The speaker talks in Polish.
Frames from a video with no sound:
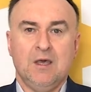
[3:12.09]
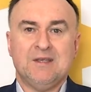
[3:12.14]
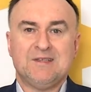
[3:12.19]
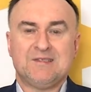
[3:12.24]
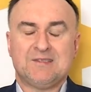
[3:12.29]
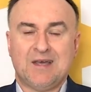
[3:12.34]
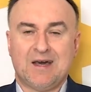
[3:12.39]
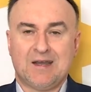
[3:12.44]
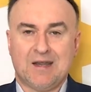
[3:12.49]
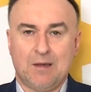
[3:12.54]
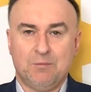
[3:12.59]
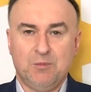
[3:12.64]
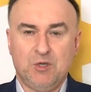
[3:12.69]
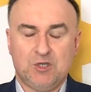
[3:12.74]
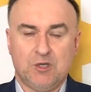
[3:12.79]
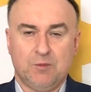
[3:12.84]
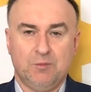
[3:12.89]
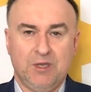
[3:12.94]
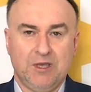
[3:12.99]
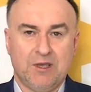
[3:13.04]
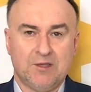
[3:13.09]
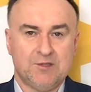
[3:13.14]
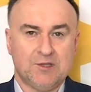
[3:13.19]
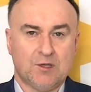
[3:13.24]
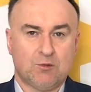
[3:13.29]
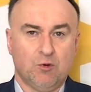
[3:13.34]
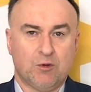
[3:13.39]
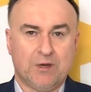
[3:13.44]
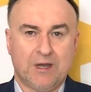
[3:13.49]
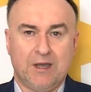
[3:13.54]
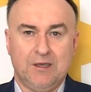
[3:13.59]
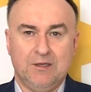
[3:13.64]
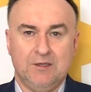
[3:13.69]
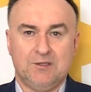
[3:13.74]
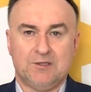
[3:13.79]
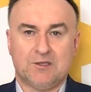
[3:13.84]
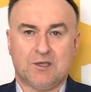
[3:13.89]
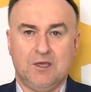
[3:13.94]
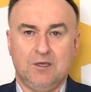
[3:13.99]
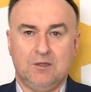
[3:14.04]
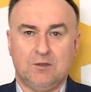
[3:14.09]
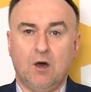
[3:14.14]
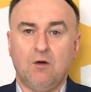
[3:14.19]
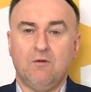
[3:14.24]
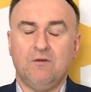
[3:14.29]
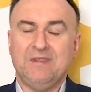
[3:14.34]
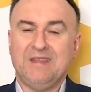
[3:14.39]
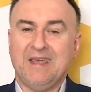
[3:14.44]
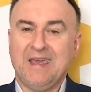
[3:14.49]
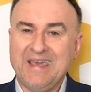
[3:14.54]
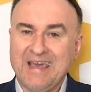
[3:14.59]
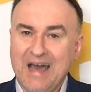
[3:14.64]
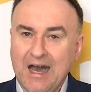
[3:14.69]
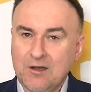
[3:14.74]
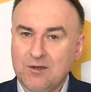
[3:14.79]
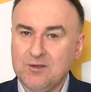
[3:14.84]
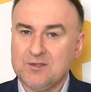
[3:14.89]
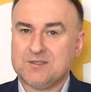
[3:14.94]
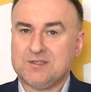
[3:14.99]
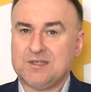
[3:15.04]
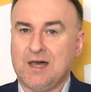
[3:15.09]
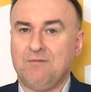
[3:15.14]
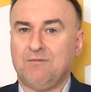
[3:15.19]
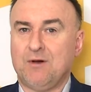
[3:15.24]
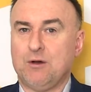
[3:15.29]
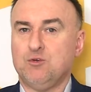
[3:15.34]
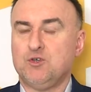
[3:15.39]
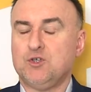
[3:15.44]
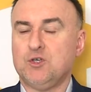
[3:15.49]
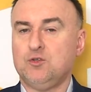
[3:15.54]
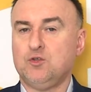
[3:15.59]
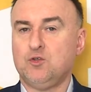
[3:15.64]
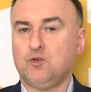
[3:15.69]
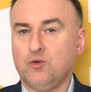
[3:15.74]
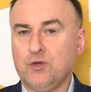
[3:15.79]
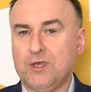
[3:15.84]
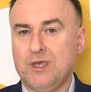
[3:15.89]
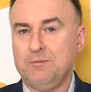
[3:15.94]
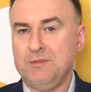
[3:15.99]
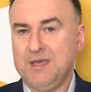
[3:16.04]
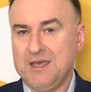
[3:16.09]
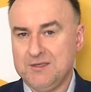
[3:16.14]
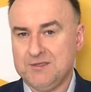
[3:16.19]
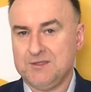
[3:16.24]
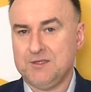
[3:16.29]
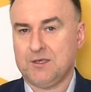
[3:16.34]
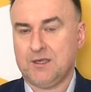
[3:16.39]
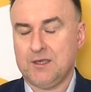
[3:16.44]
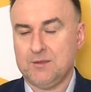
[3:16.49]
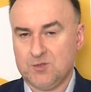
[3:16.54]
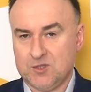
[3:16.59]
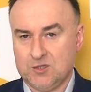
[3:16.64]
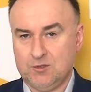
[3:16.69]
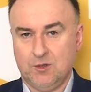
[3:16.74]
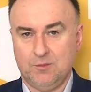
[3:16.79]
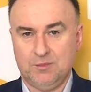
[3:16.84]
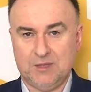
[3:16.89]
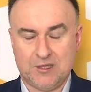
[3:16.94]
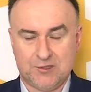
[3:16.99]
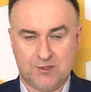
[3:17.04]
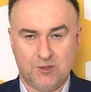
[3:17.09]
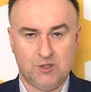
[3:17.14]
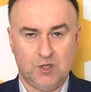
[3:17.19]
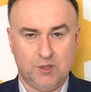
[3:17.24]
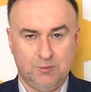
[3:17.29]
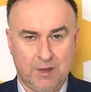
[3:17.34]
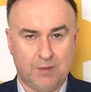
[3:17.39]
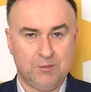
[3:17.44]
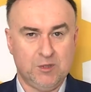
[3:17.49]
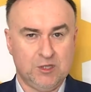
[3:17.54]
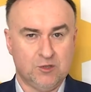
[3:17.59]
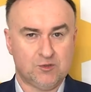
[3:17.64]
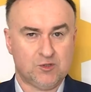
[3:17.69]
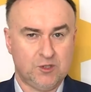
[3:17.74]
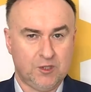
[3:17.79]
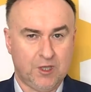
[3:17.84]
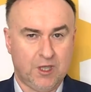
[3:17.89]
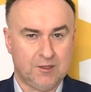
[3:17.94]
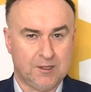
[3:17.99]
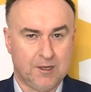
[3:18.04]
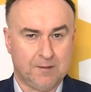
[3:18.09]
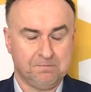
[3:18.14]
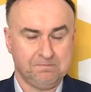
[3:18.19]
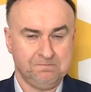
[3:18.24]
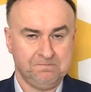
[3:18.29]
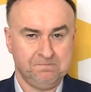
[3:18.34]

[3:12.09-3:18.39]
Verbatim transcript: Staramy się, by język ukraiński no, niejako stawał się drugim językiem, z którym na co dzień mamy do czynienia.